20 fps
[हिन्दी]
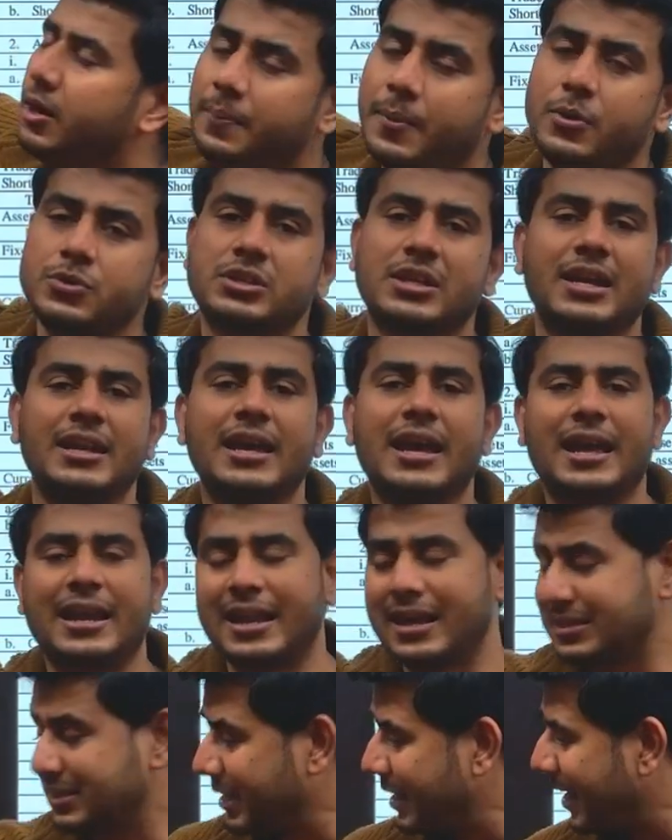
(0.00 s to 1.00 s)
मैं उसके लिए अलग
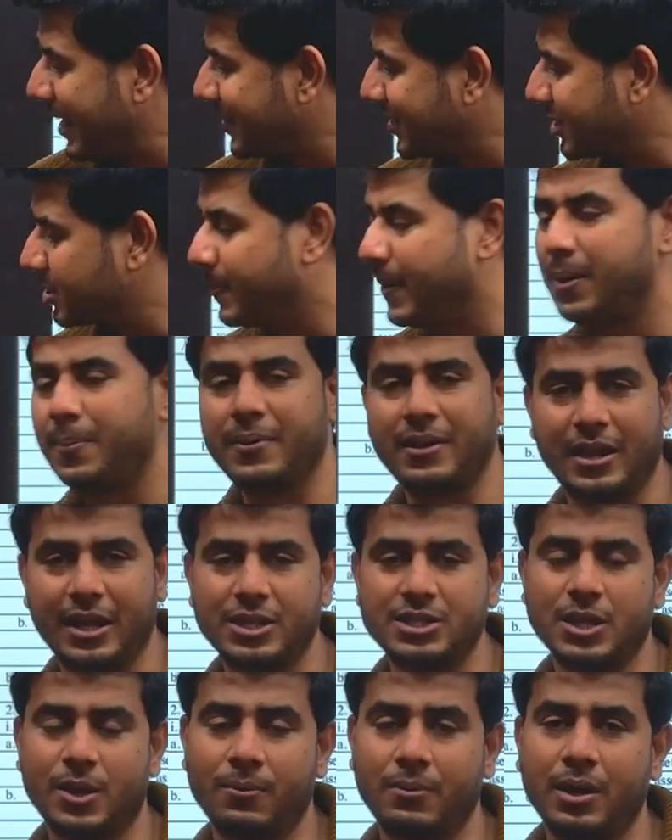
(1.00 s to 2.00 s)
से एडजस्टमेंट में नहीं
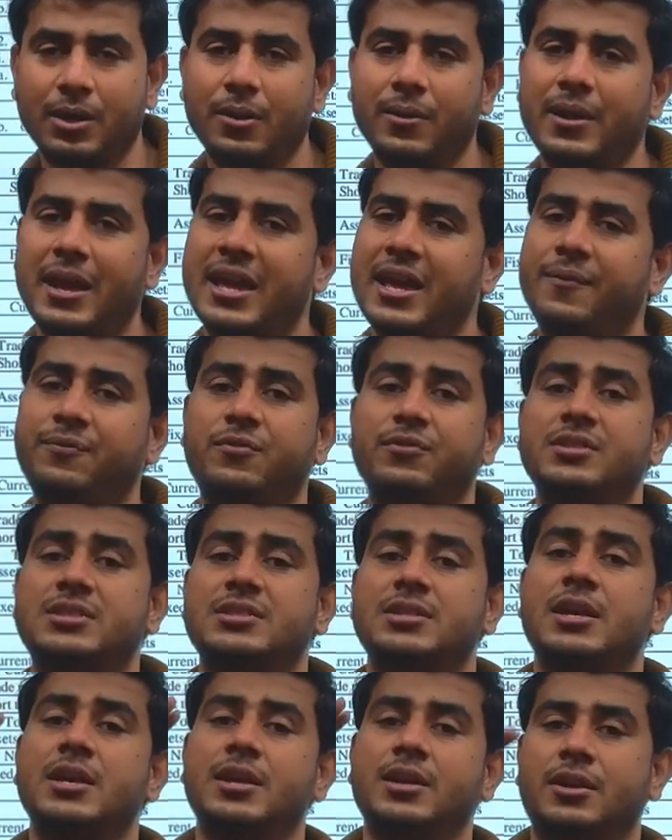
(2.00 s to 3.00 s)
जाऊंगा क्योंकि आई हैव टू
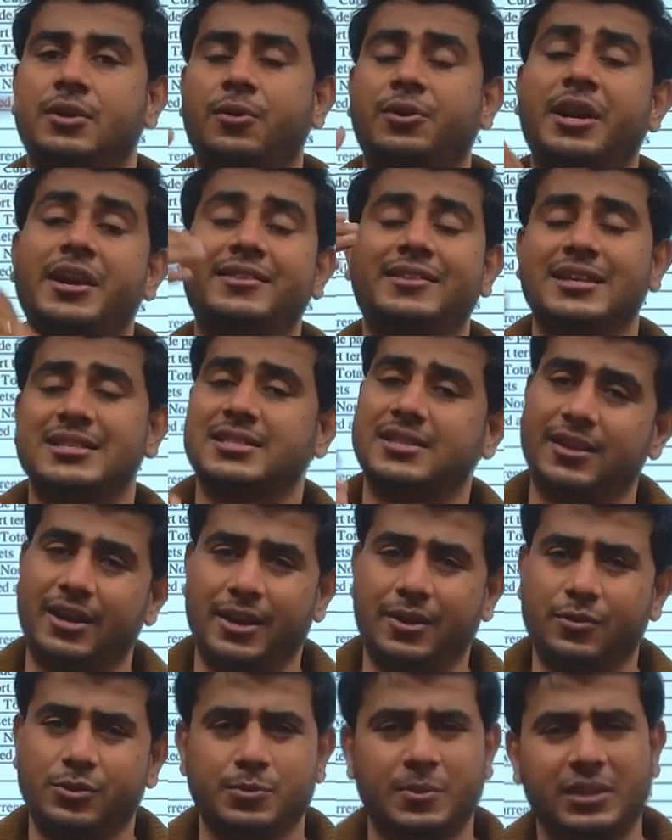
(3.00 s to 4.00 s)
रोटेट द स्क्रीन
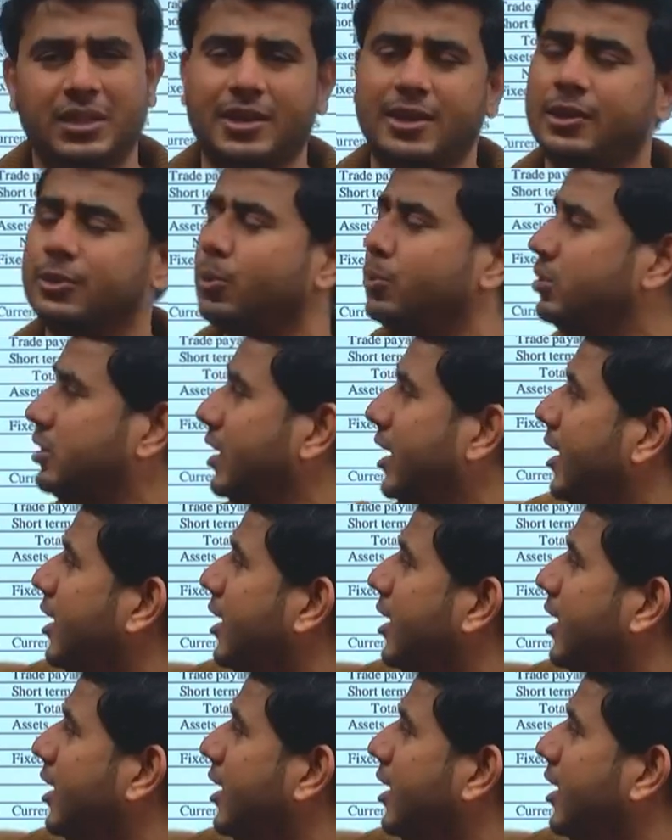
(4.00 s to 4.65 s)
उसमें दिक्कत होती है